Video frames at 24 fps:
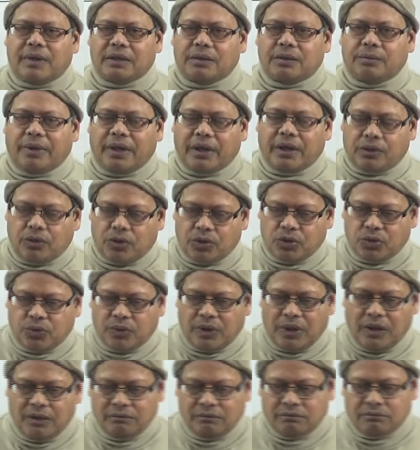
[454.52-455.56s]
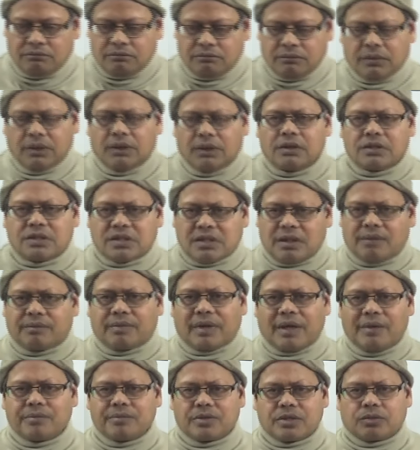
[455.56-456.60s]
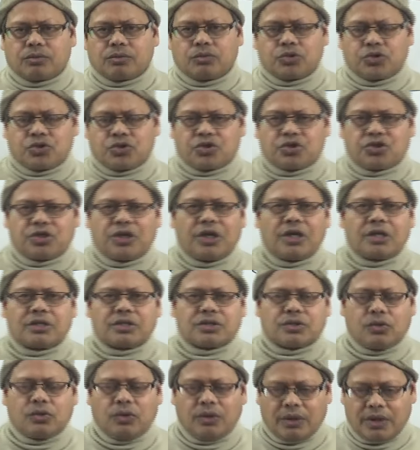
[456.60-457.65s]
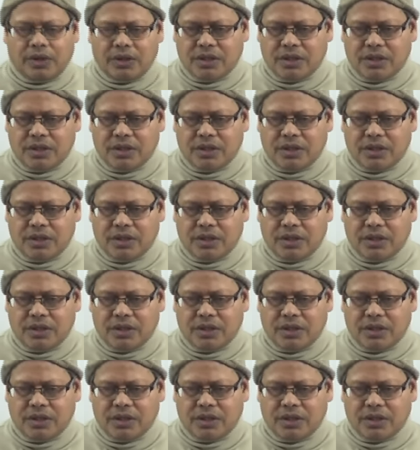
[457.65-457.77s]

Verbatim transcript: बाद ब्रेकआउट हुआ समटाइम्स कुछ शेयर्स को